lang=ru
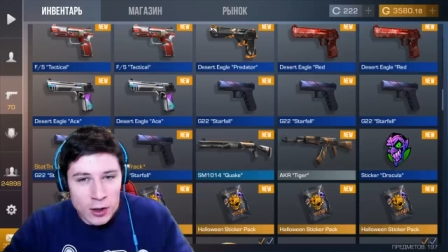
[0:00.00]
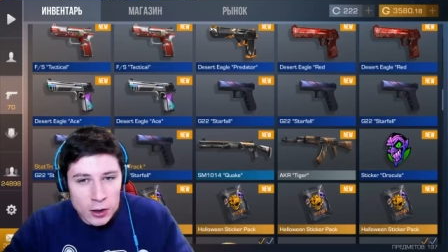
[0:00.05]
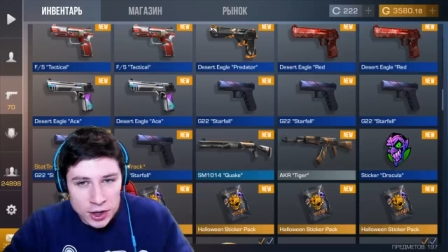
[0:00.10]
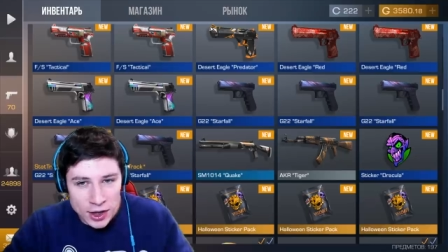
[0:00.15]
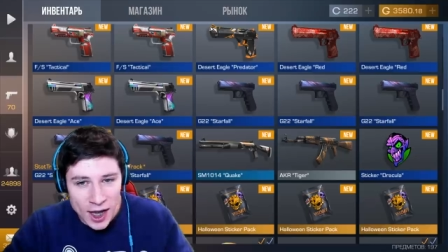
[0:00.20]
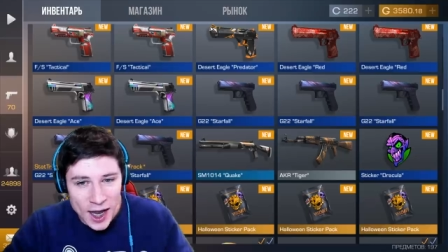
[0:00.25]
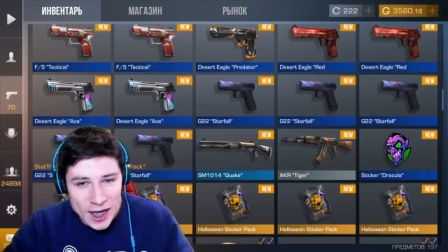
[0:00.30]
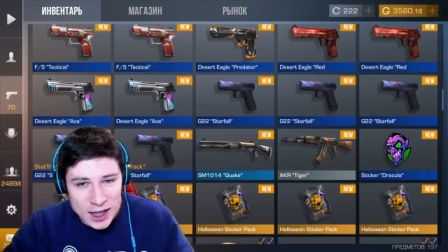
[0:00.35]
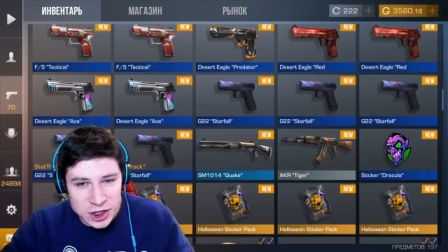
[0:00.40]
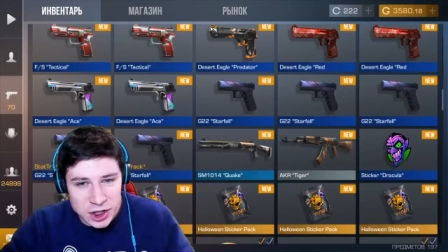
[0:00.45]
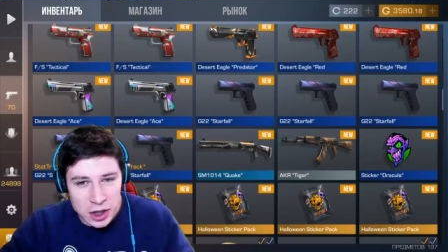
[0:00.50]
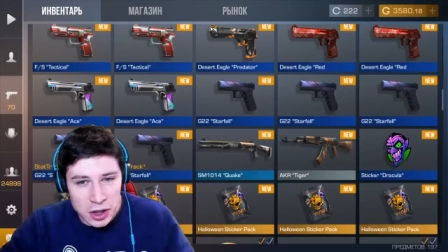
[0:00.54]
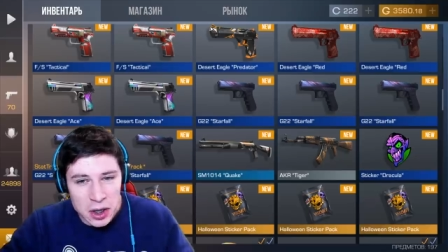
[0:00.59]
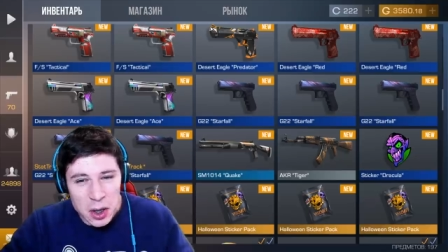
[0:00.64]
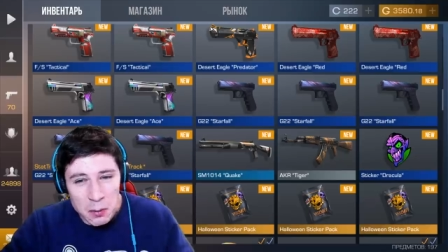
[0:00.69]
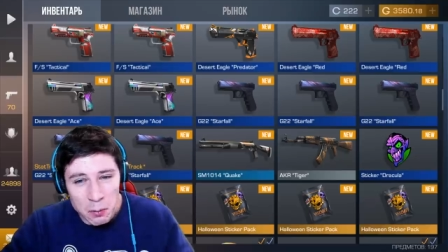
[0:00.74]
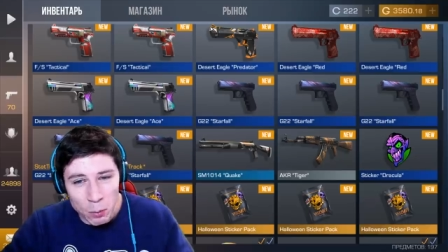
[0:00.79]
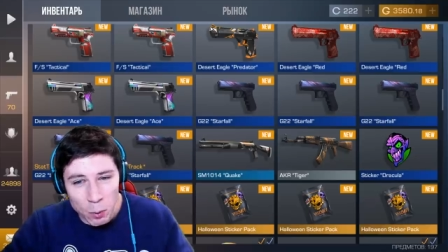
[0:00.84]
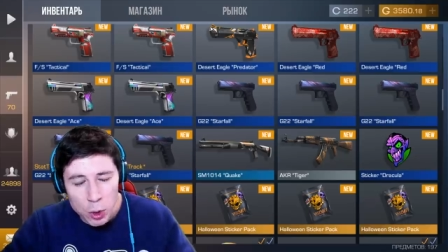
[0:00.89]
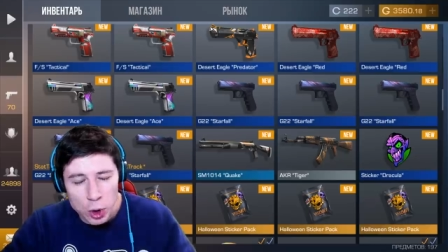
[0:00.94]
Также
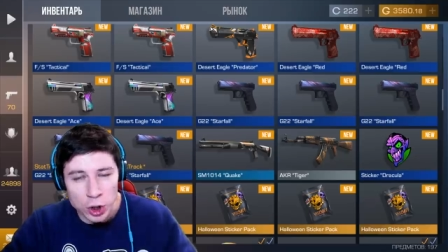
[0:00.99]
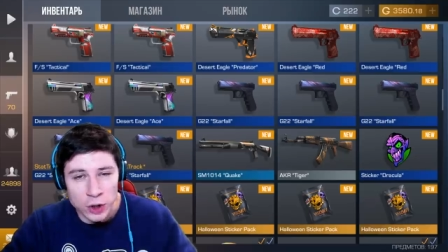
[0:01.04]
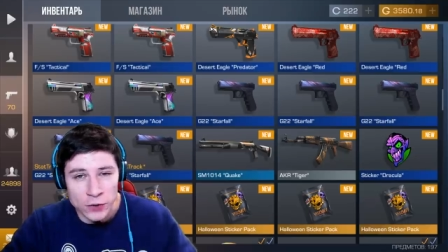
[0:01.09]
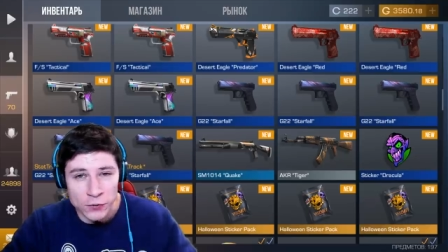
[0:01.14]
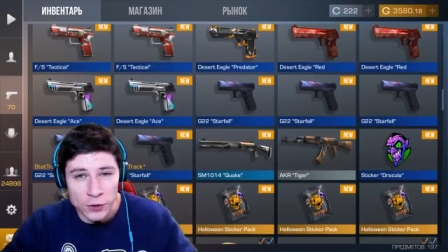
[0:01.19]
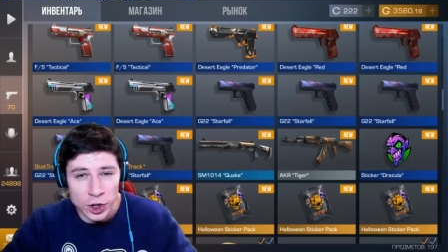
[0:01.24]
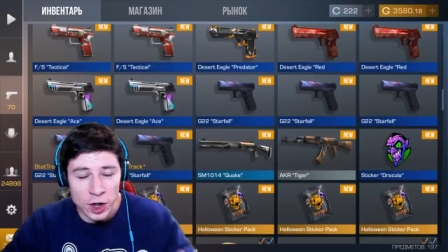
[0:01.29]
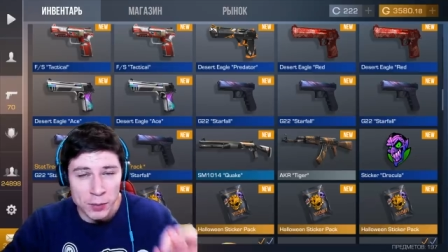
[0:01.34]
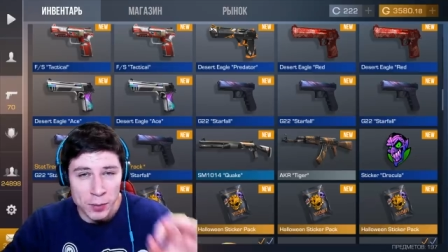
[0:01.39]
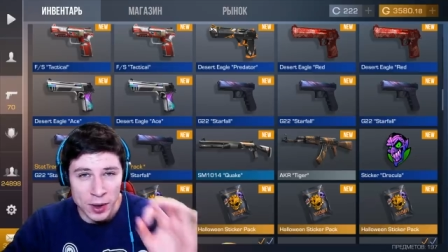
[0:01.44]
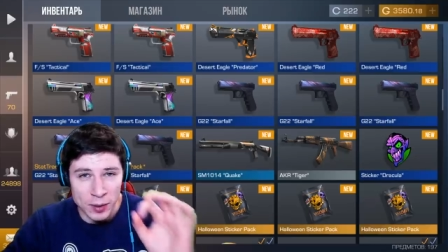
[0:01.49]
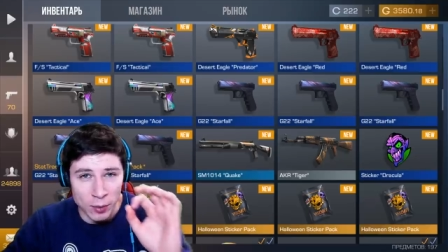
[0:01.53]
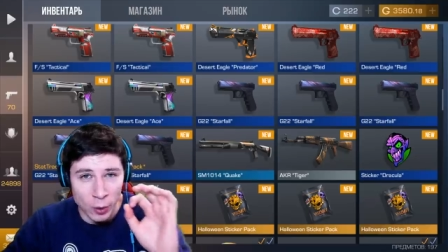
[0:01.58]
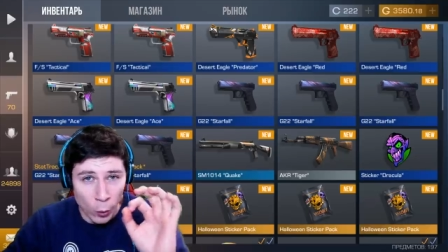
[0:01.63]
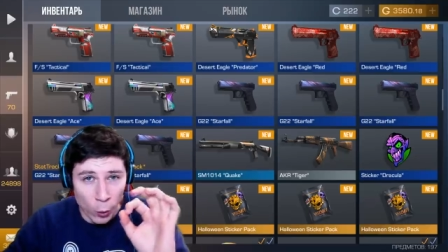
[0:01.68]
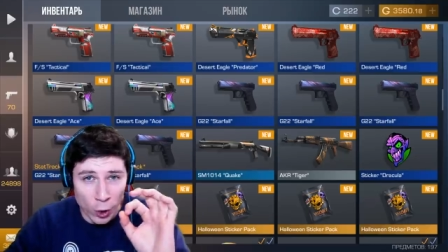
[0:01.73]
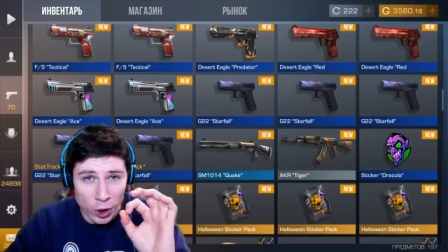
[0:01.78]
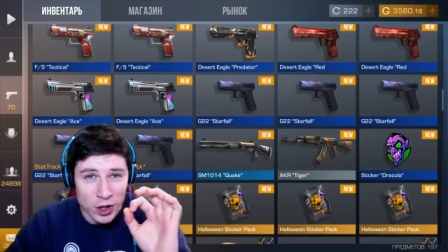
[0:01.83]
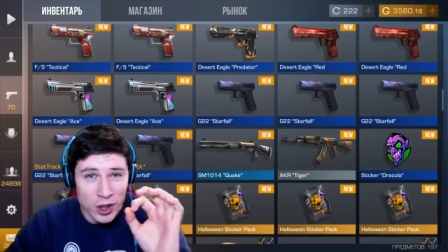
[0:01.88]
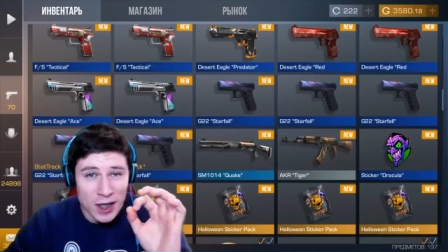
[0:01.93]
могут выдать
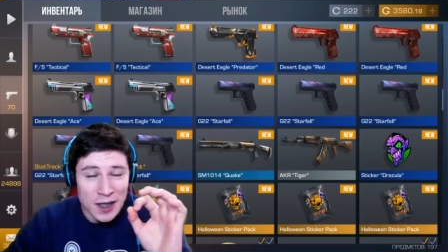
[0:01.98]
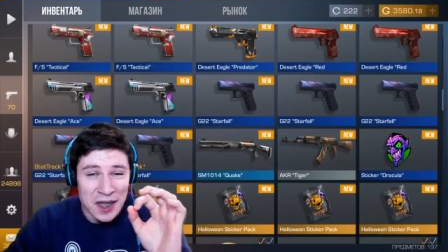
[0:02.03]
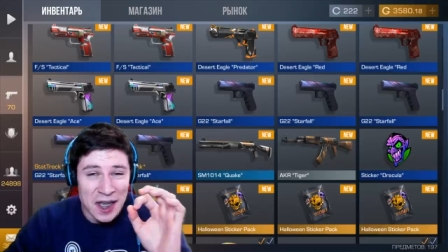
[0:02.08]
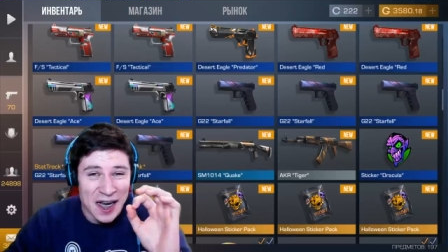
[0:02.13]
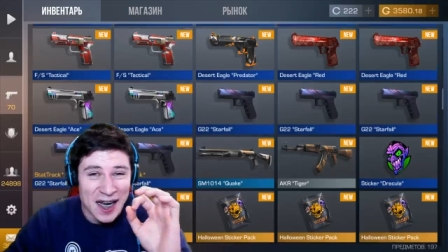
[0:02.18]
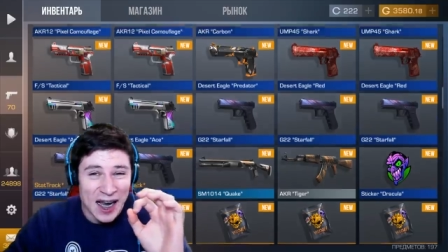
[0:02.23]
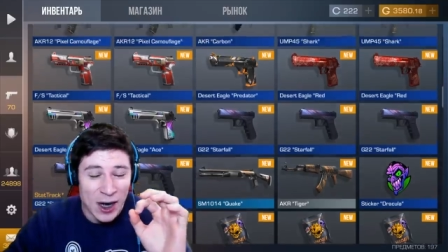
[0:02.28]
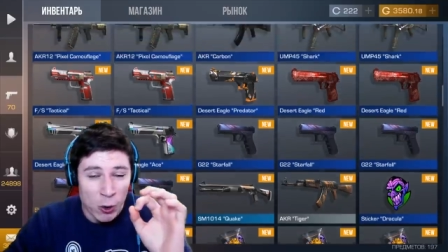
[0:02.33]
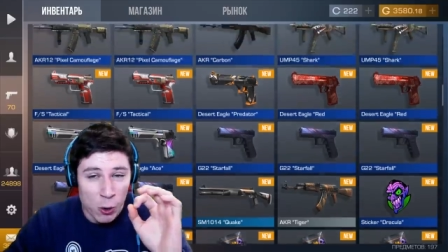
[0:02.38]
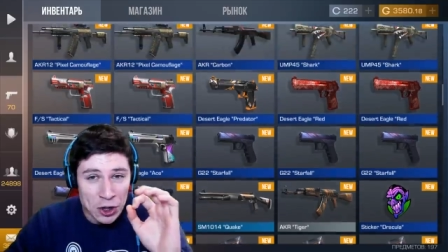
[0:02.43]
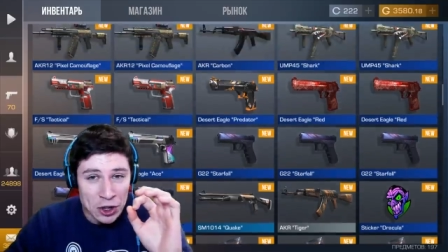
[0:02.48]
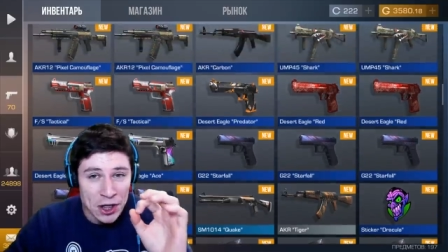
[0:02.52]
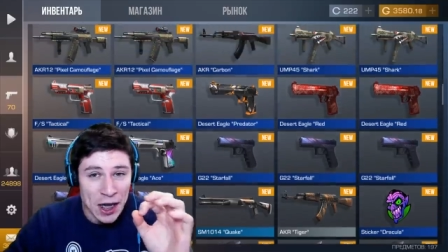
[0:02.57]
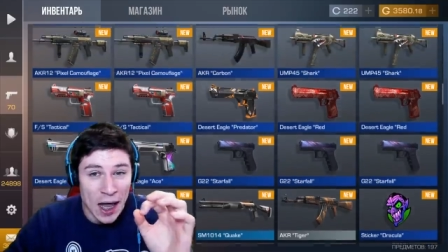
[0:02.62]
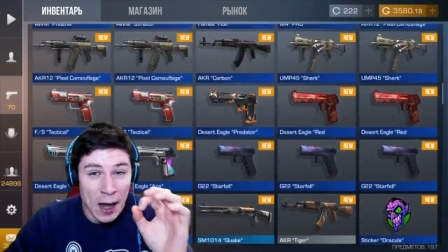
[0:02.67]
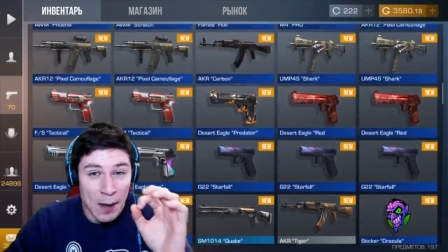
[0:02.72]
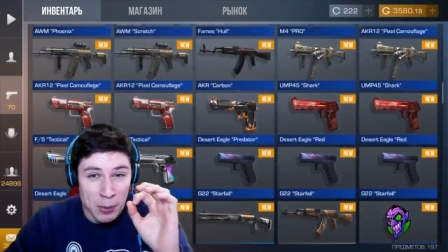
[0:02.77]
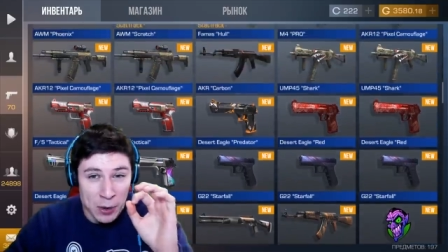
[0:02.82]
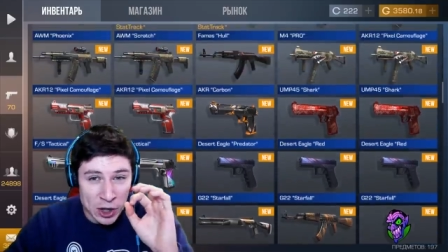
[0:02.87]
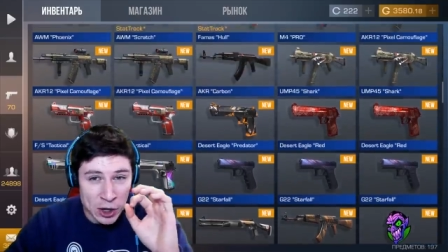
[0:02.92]
промокод на какой-то
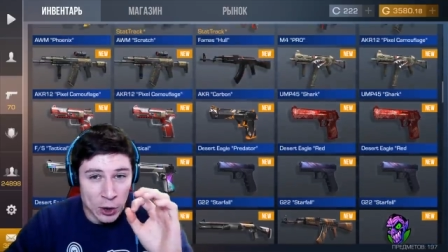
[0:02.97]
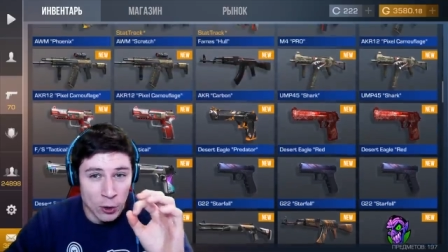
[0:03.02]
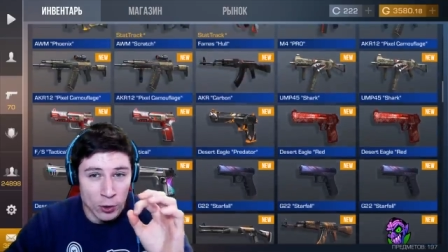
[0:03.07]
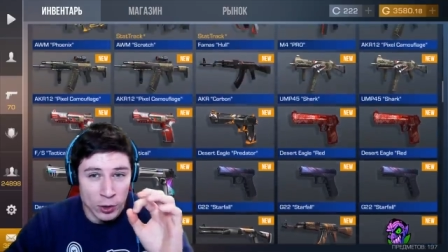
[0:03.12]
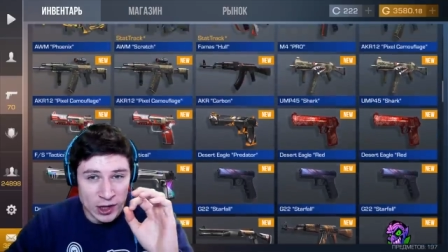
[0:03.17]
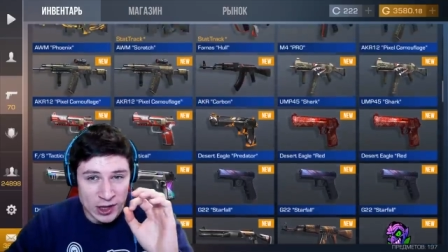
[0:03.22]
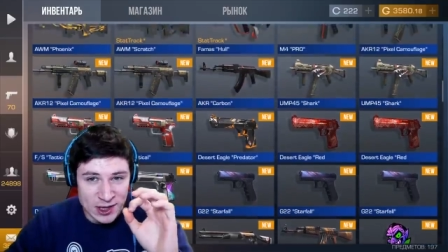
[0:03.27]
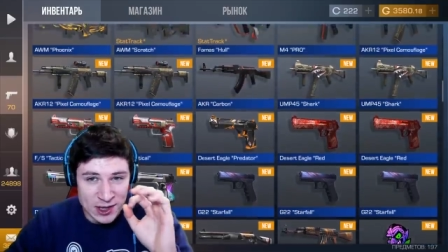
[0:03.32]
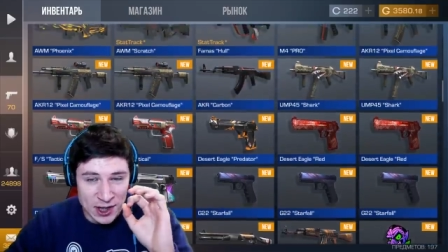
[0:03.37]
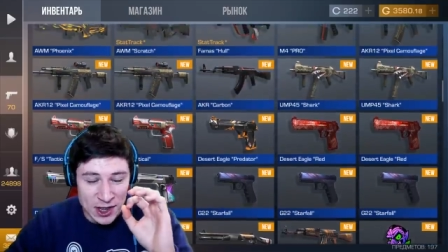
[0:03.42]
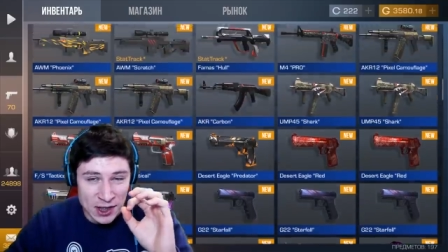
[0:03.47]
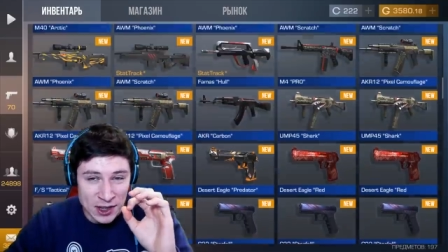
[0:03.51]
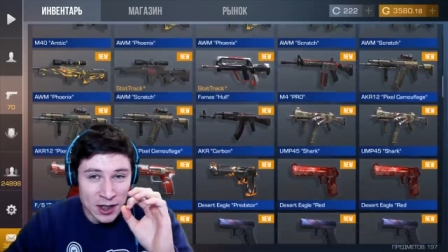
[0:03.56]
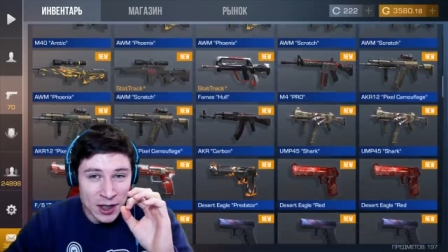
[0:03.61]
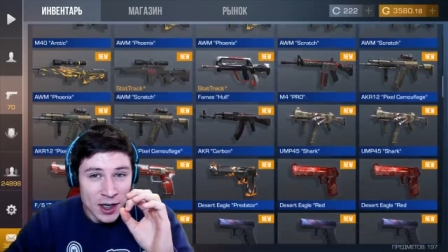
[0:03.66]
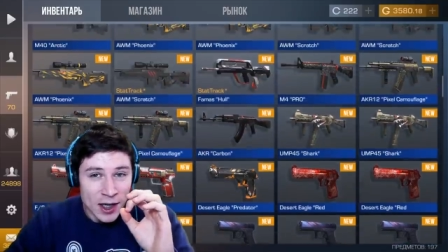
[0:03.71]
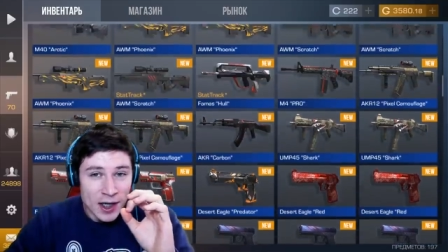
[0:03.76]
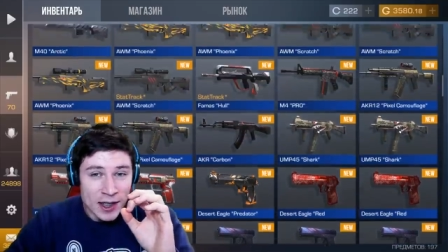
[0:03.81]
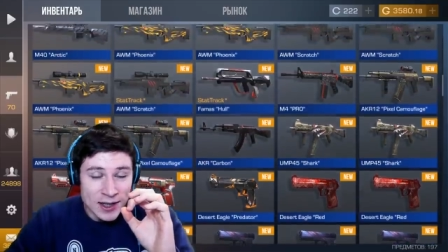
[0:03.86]
определенный скин.